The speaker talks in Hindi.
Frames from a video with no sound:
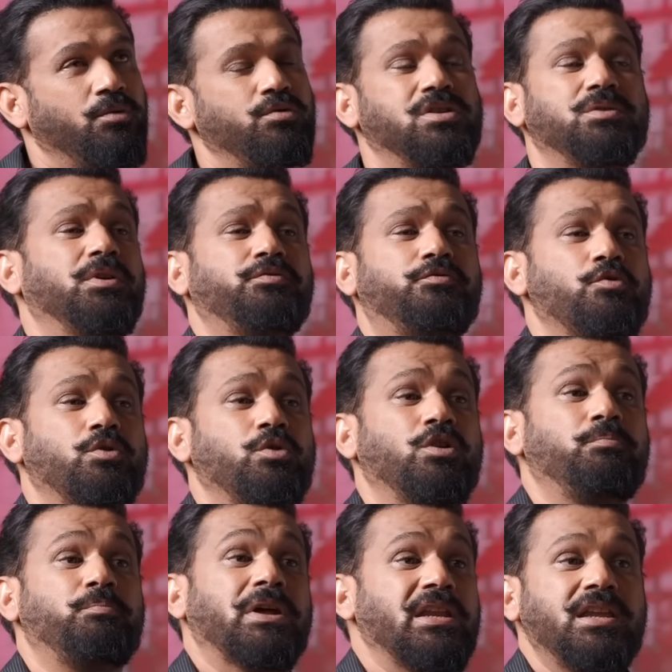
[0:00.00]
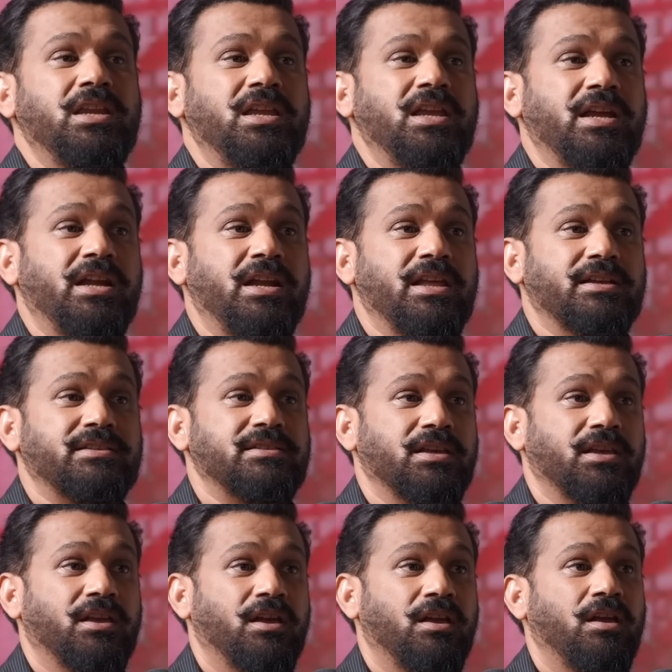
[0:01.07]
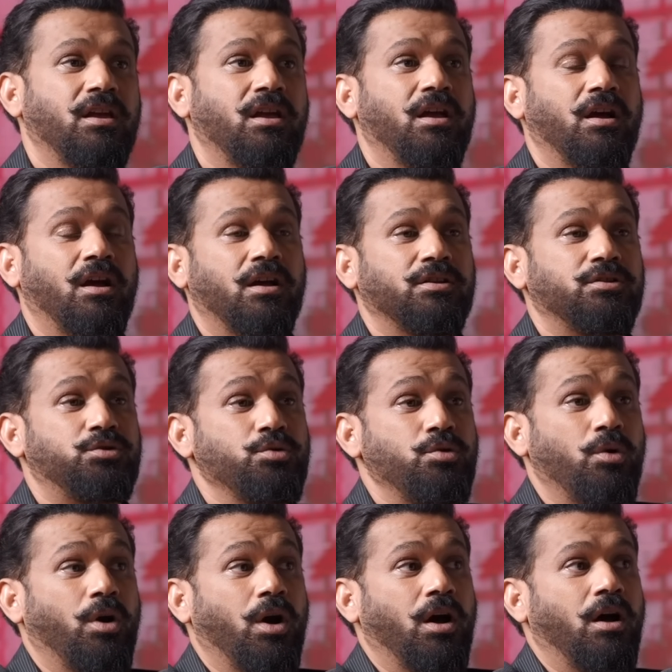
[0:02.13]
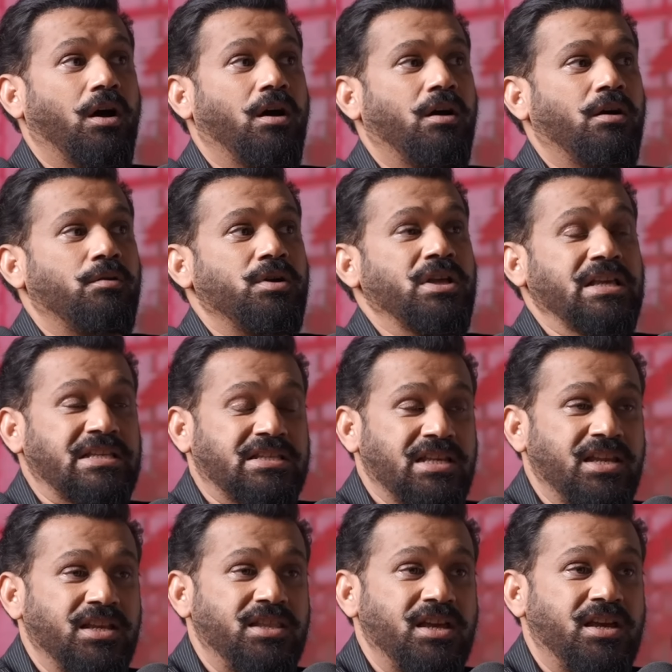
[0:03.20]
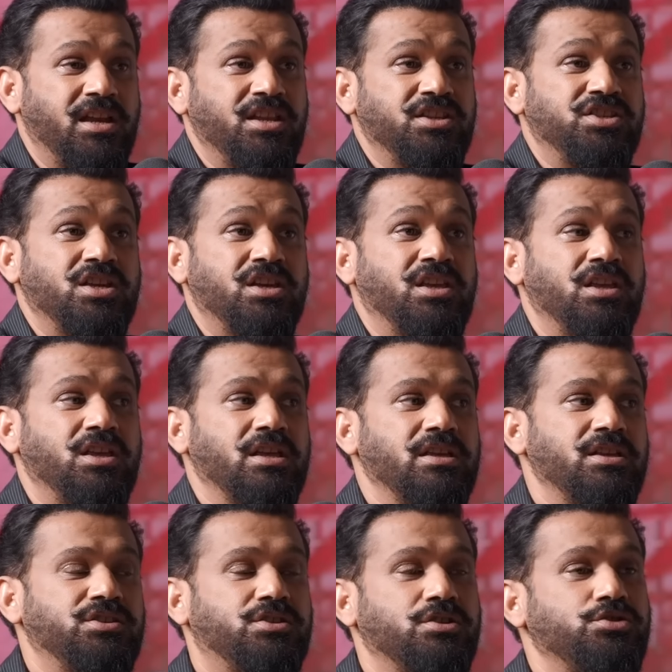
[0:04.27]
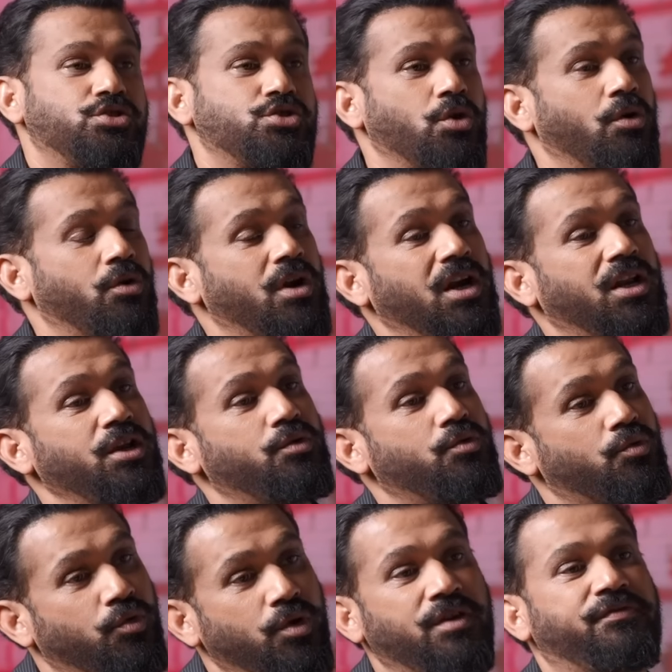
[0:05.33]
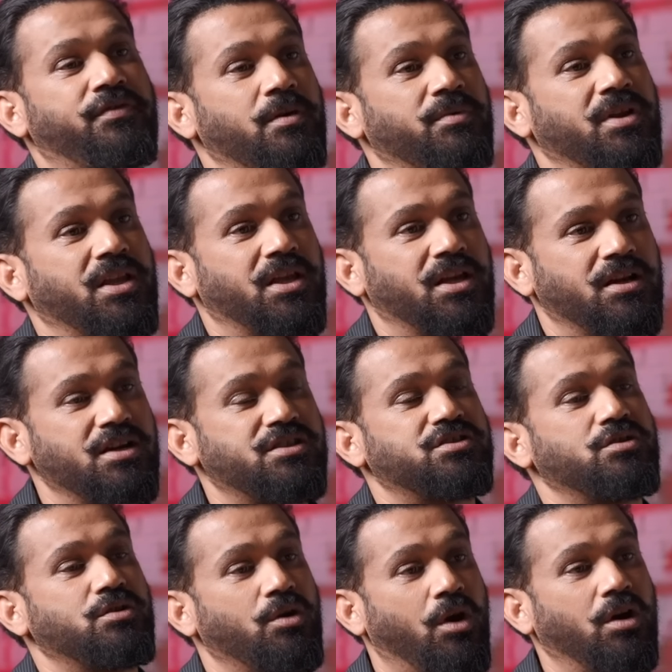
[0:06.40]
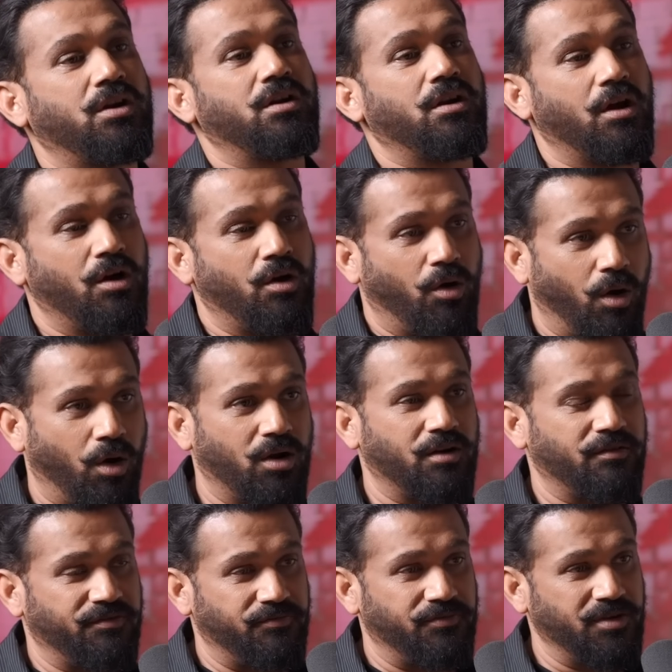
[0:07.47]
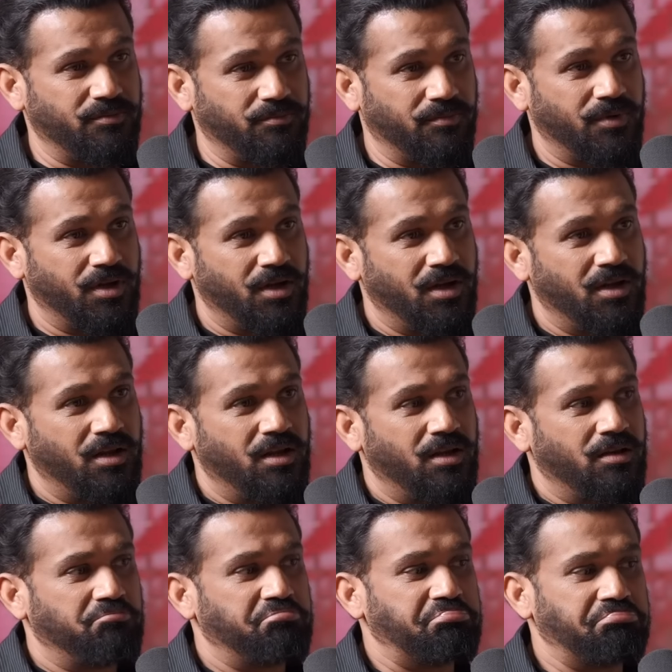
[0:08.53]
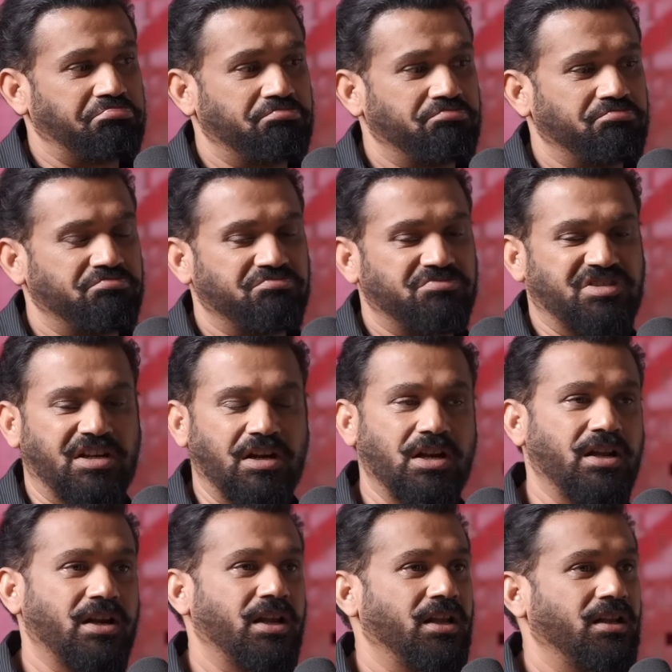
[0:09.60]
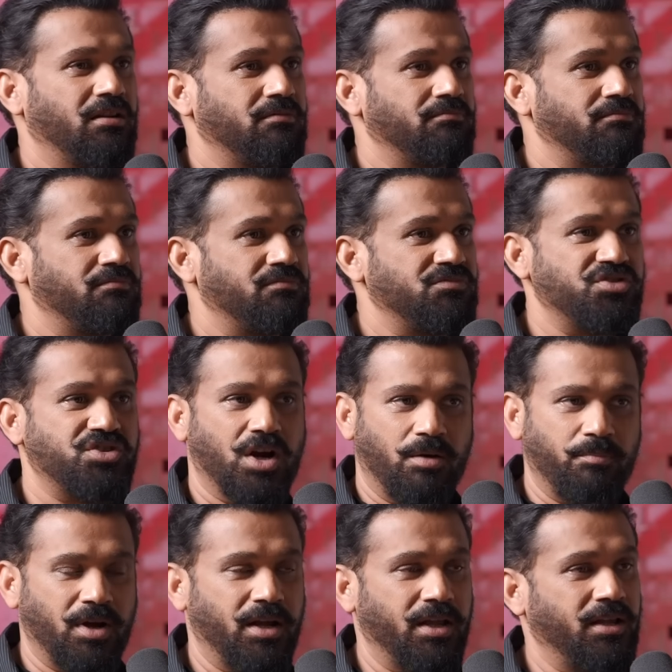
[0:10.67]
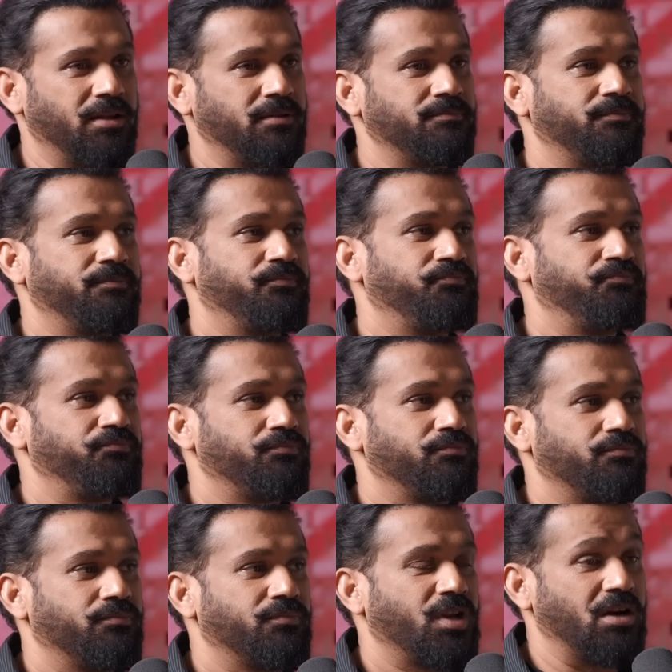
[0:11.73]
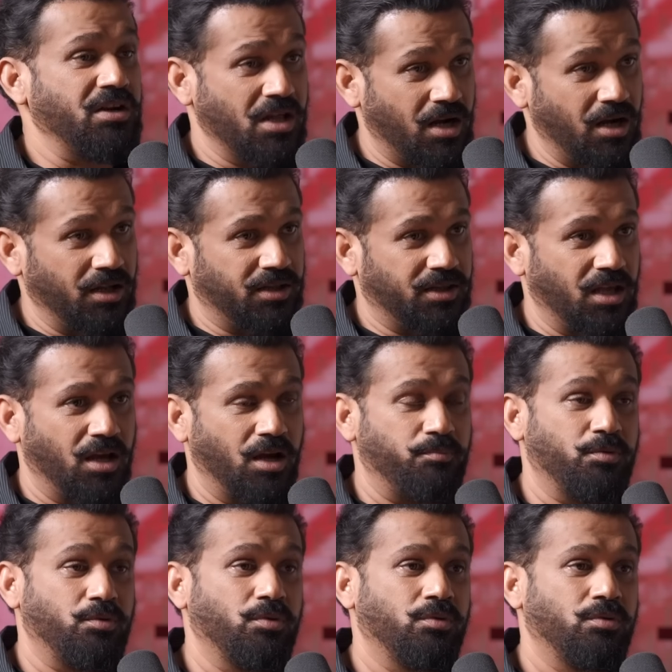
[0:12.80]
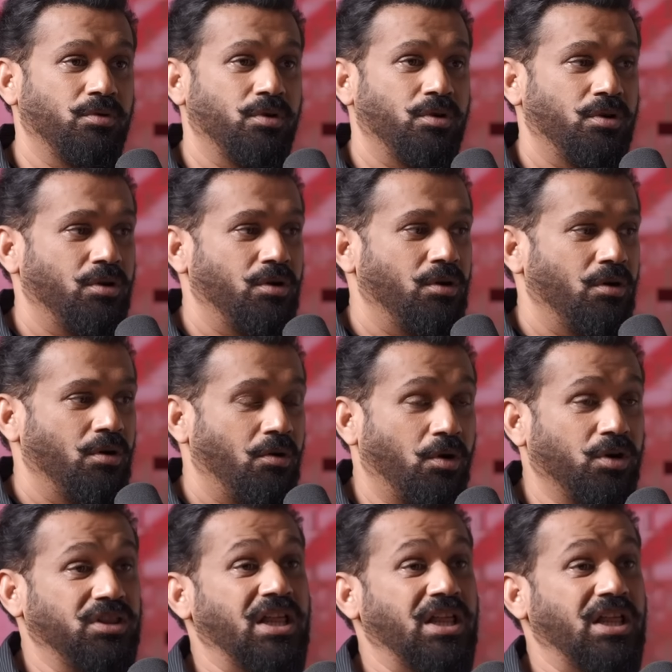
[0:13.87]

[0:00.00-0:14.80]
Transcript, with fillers: उसके बाद फोकलोर बनी नहीं है इंडिया से तो इसलिए देखनी चाहिए कि इस जॉनरा की कोई फिल्म नहीं है इट्स नॉट अ हॉरर फिल्म थ्रिलर है ड्रामा है डर लगता है आपको और